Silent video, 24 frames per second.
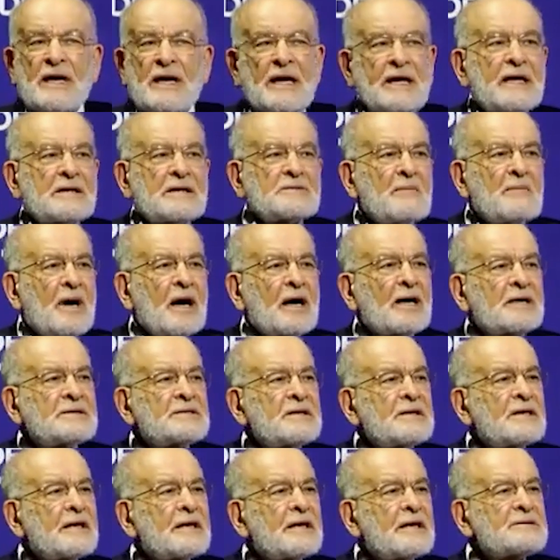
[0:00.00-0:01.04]
Merkez
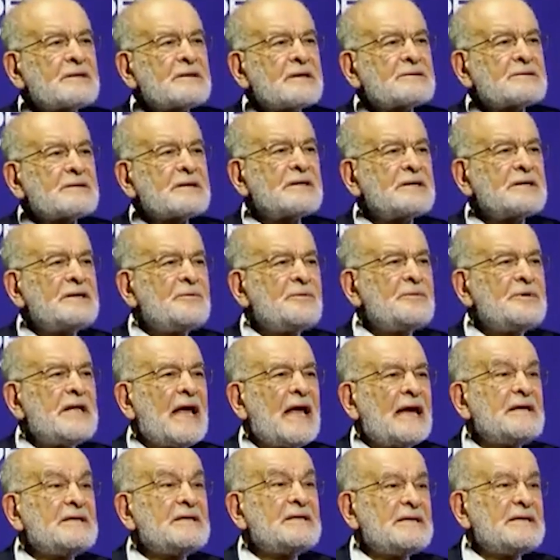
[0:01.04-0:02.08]
Bankası'nın kasasının
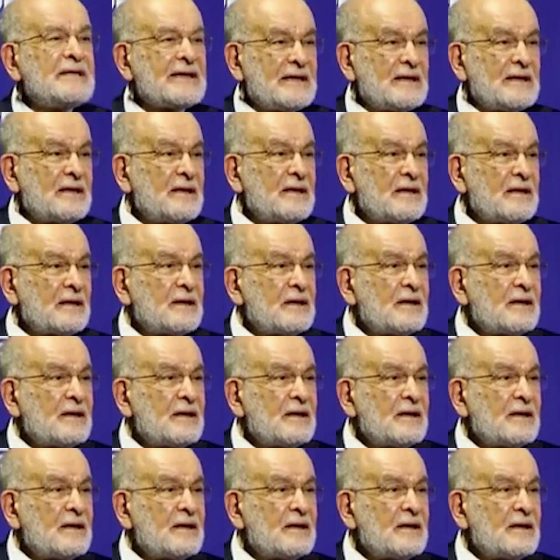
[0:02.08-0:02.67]
dibi delindi.